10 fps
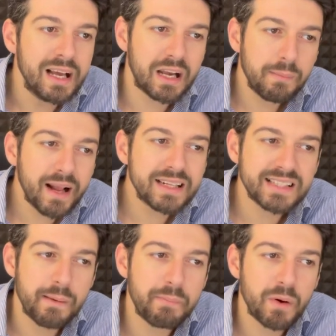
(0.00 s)
Rimane
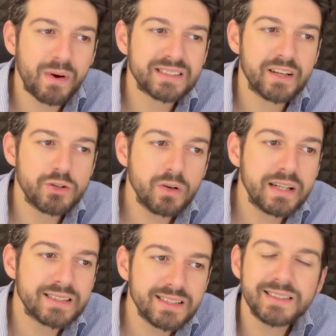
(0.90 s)
sempre una
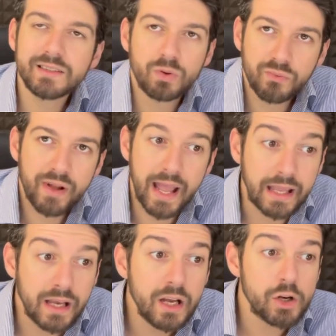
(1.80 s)
stagione senza trofei,